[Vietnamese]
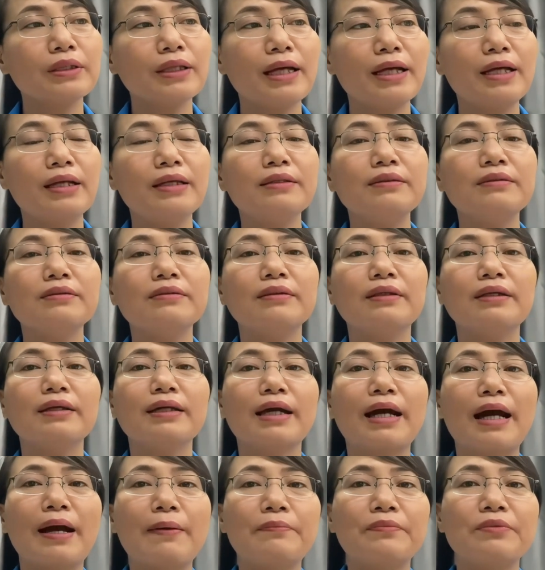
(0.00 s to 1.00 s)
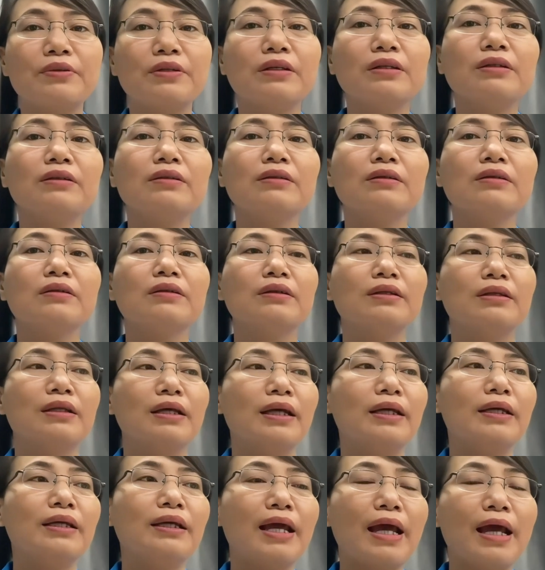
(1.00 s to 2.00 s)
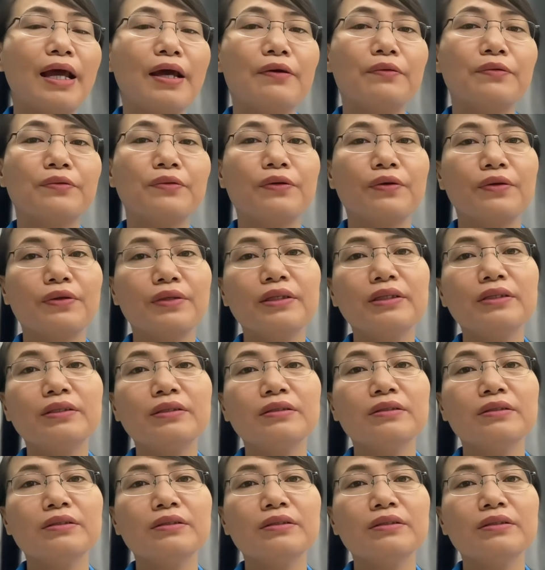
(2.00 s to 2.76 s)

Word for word: tế như thi Cambridge, IELTS, TOEIC